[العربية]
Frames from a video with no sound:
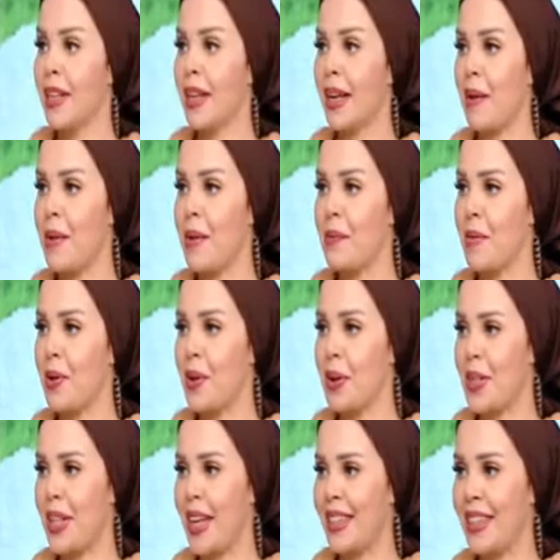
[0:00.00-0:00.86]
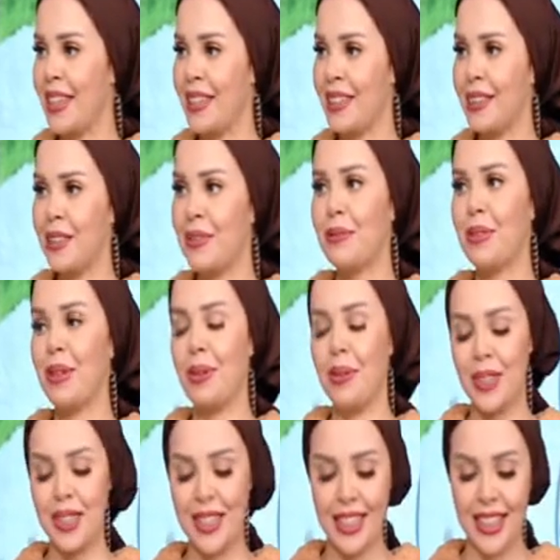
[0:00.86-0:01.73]
كمان مره ثانيه طب ده
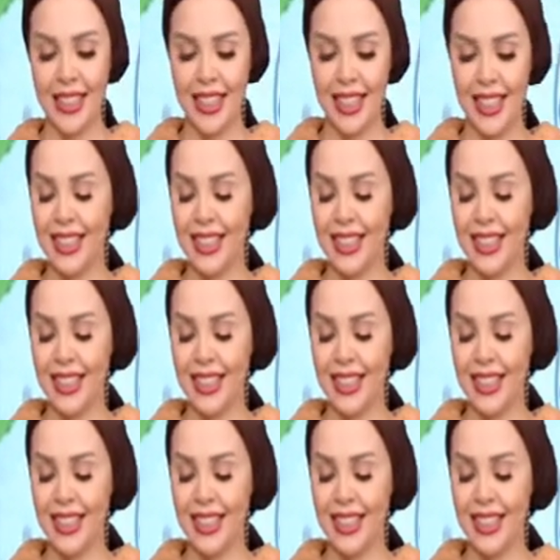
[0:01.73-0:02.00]
كويس جدا وفي